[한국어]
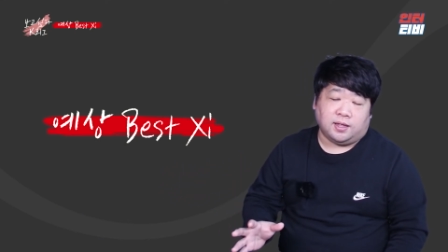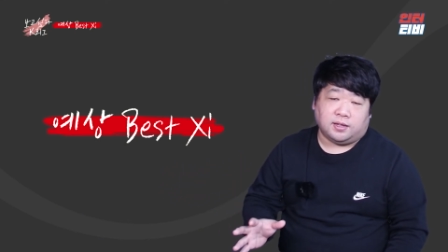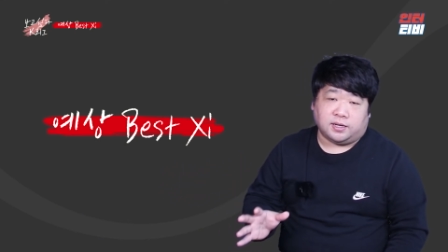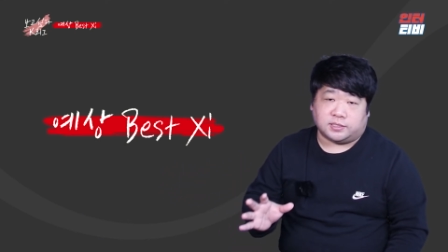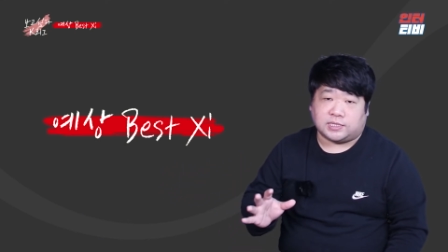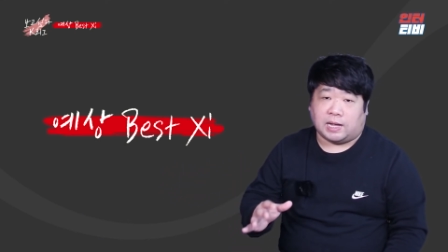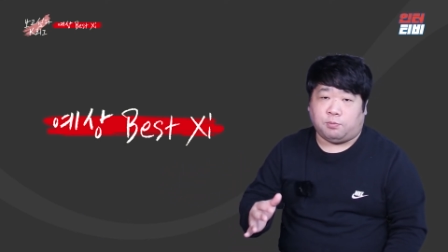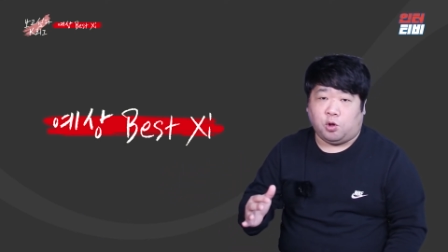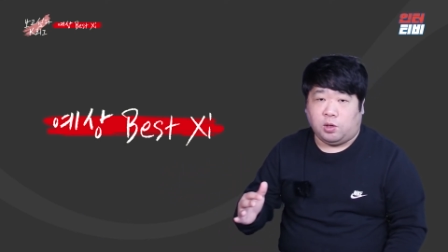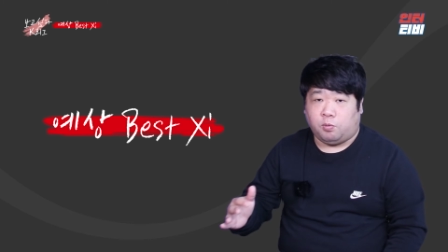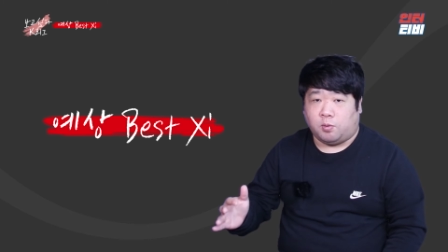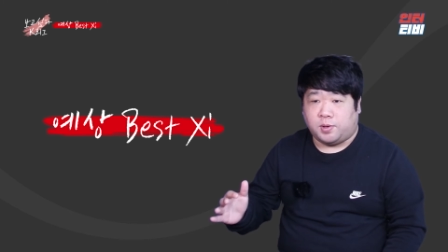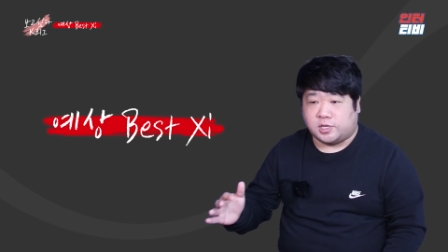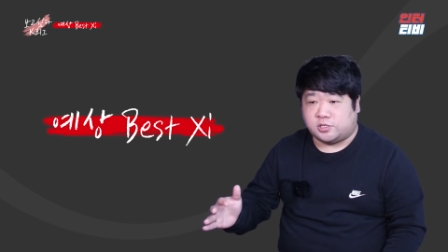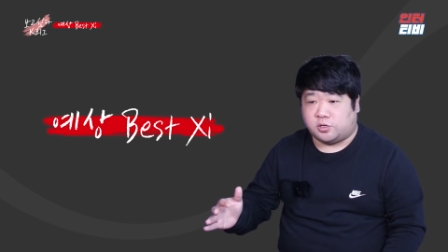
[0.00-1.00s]
그러니까 352
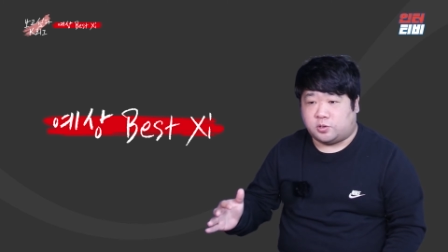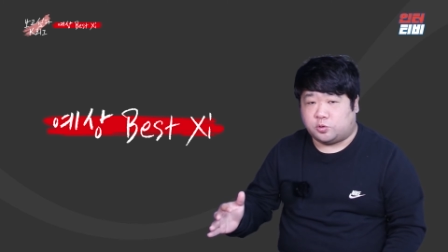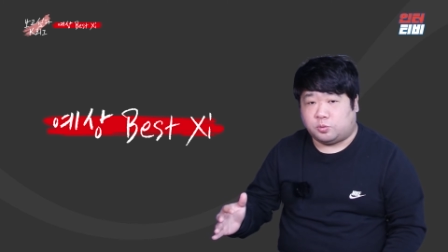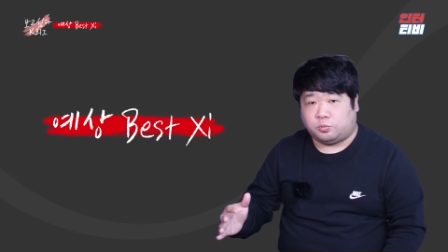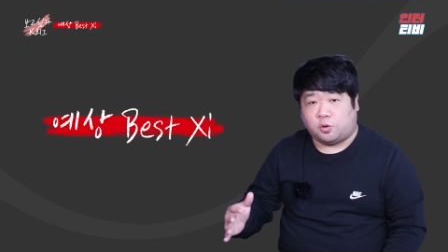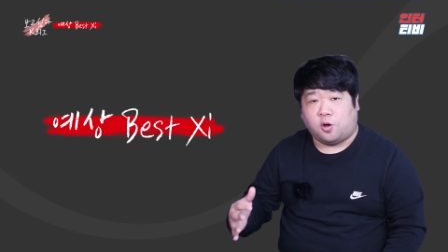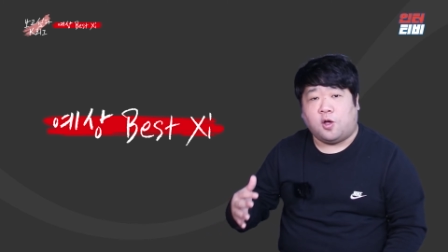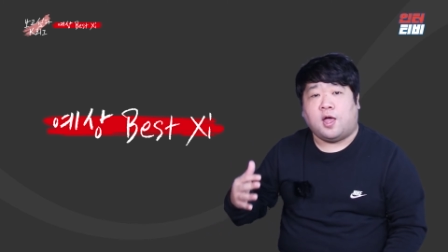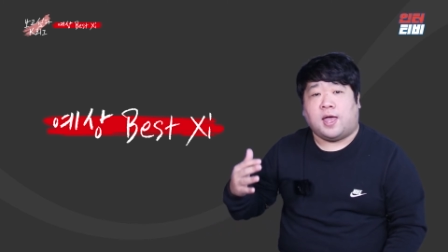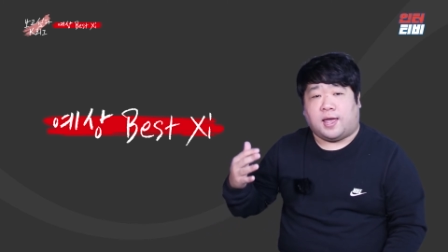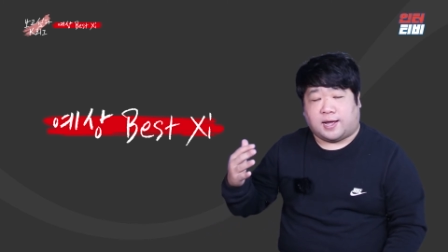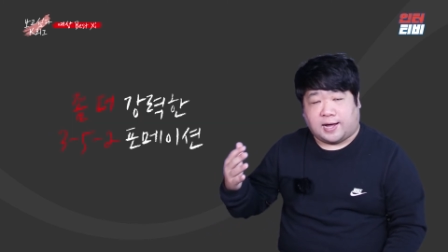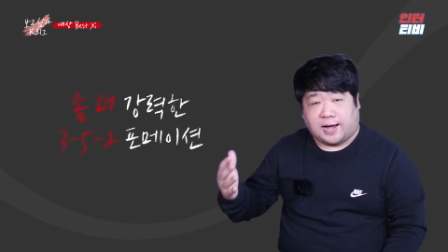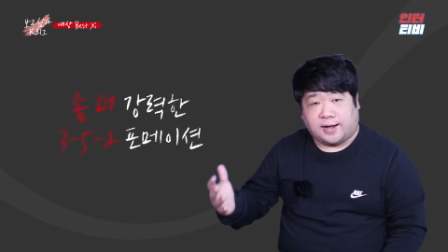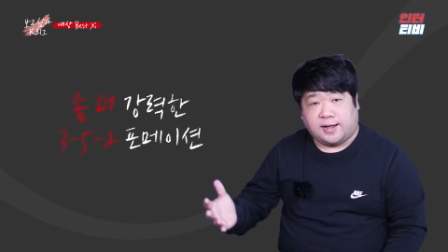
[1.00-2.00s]
포메이션을 좀 더
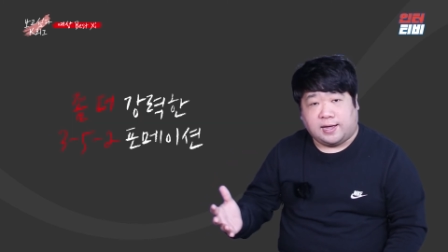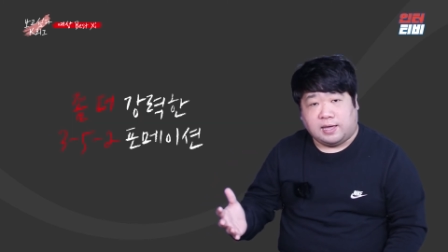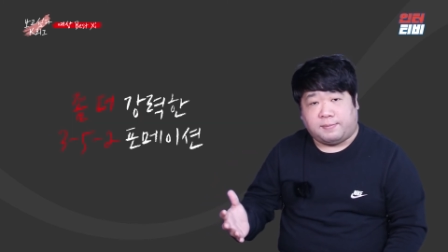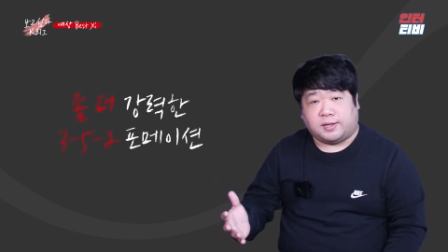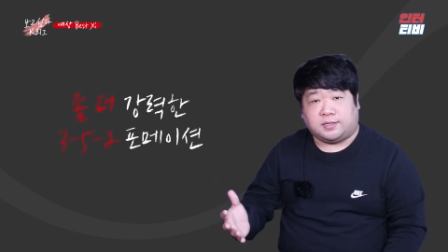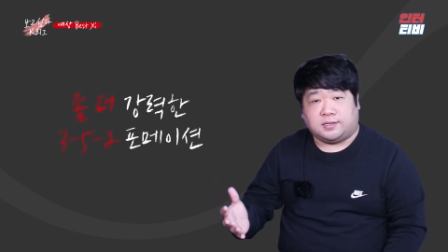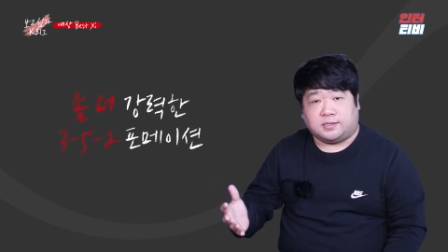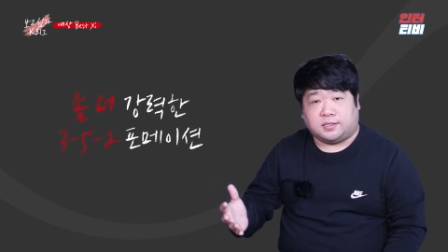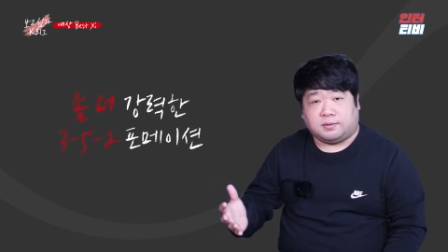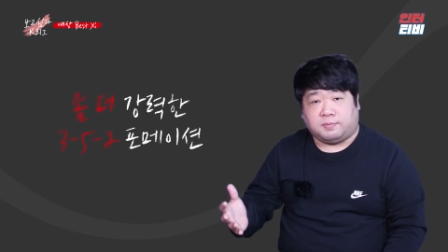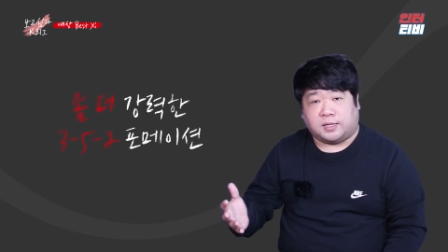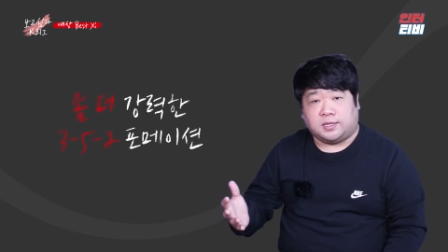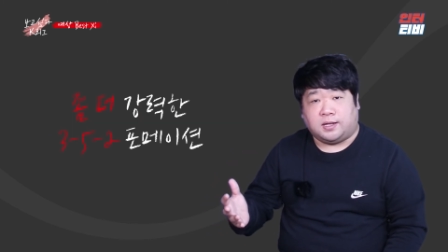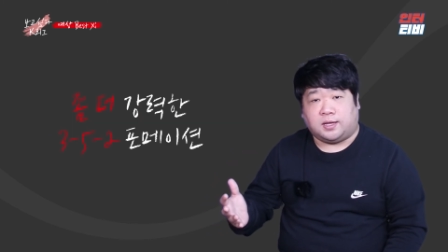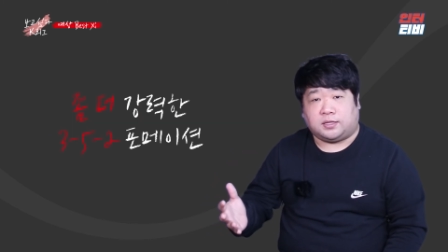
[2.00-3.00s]
강하게 만들,
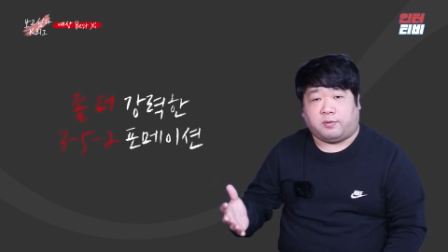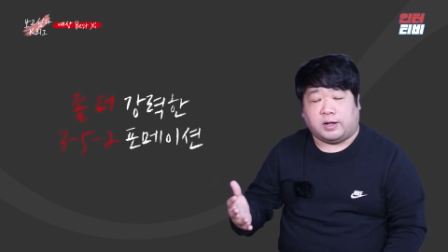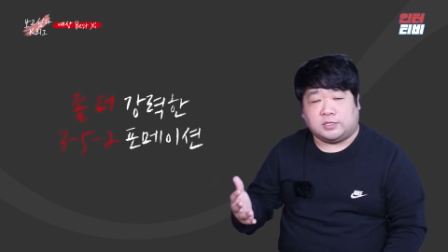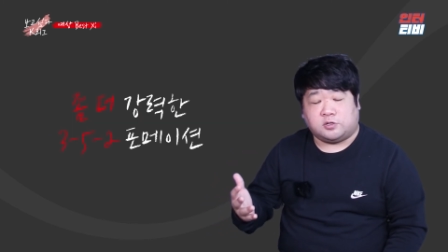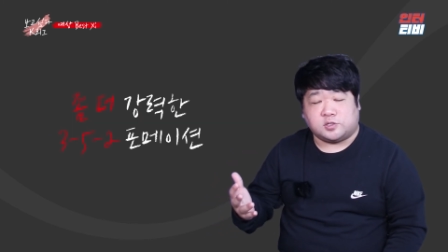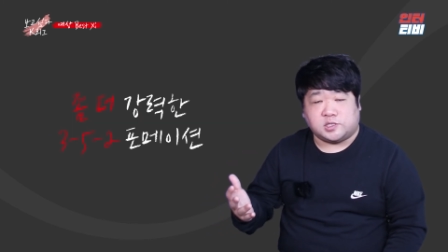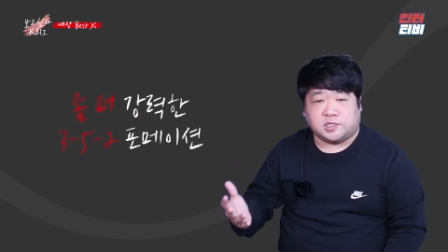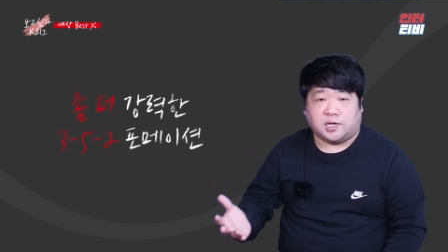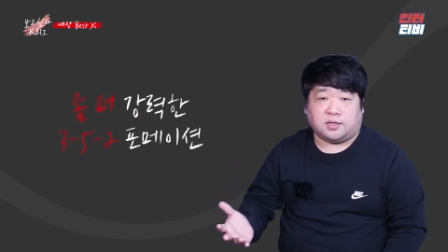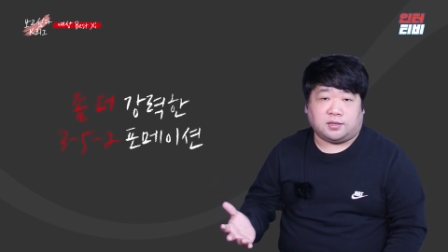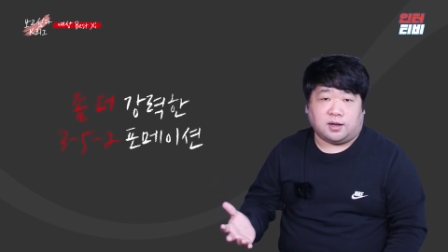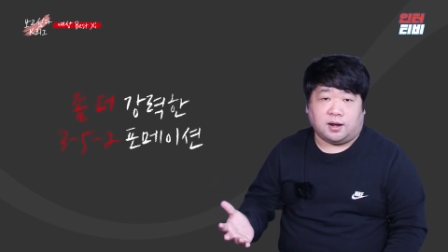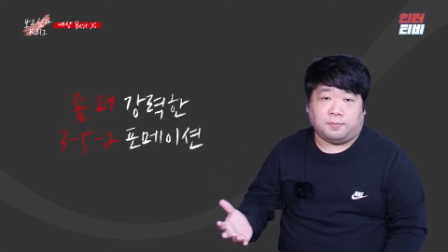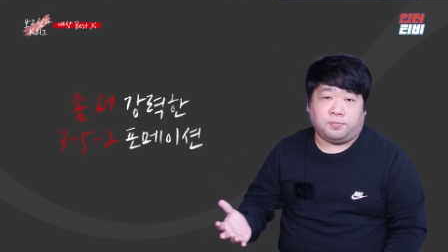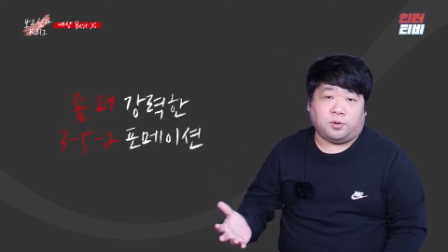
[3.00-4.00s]
만들겠다,
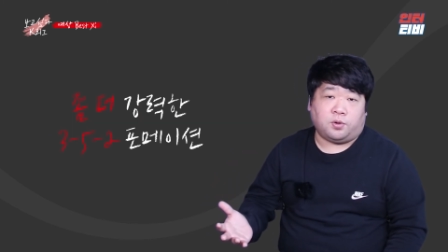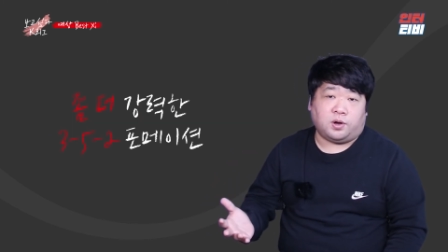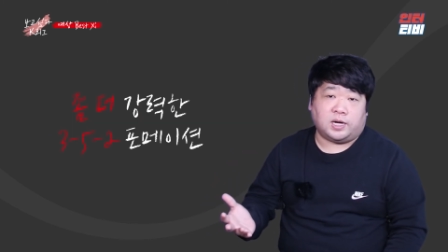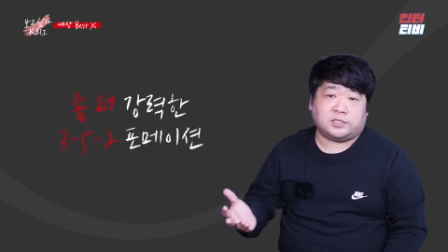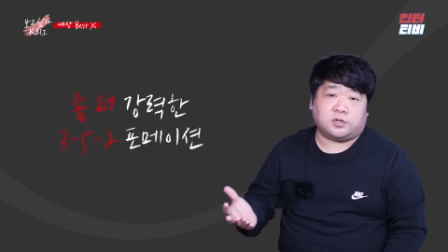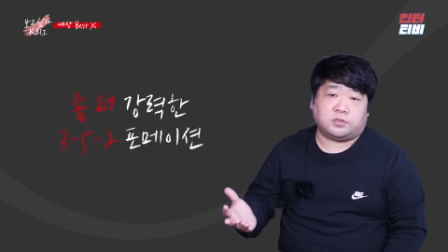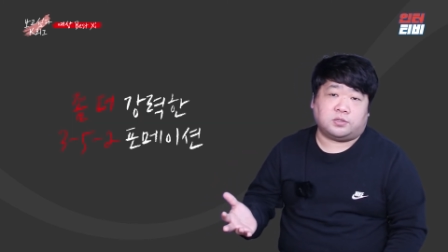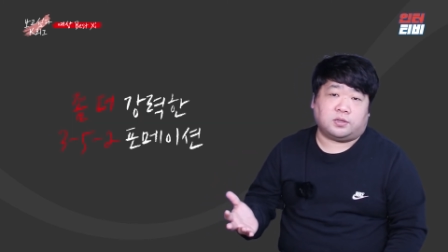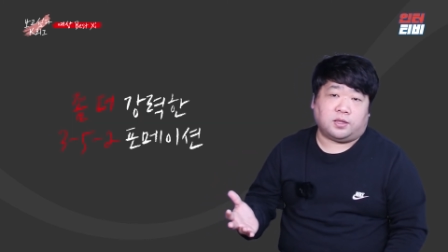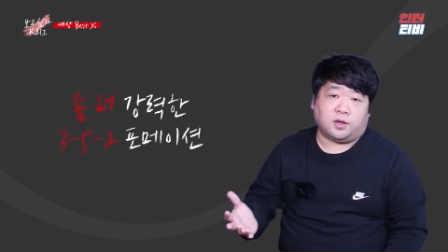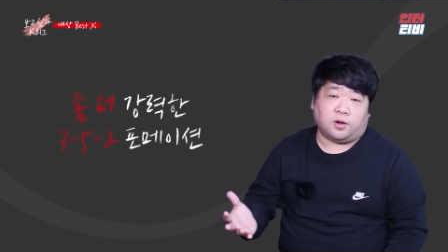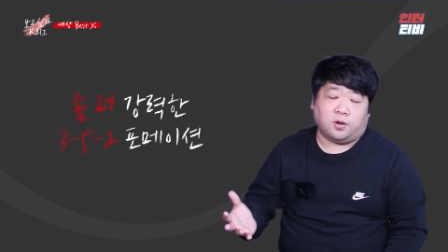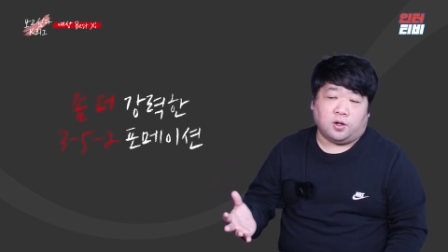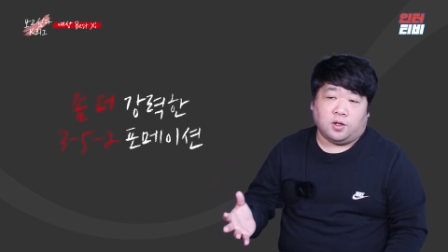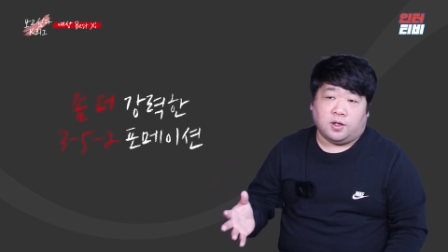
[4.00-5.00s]
완성시키겠다라는 표현을
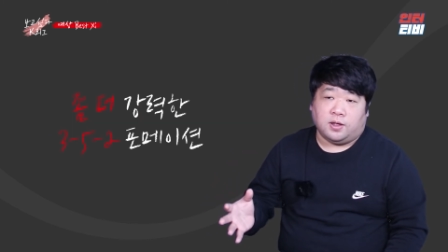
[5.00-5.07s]
했었는데요.